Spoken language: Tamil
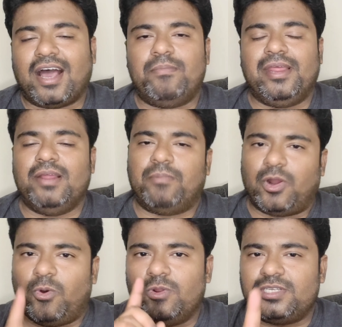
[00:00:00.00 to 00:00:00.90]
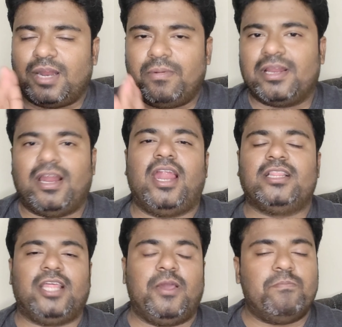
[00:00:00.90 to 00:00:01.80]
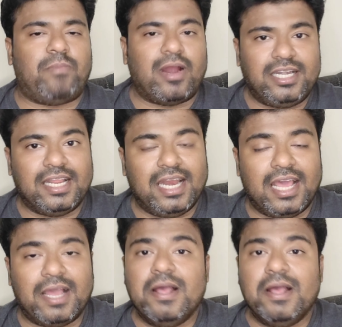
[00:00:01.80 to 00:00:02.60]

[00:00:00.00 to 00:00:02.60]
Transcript: அப்படின்னு பட் ஒரு விஷயம் நம்மளுக்கு நல்லா தெரியும் பண்ட் இல்லை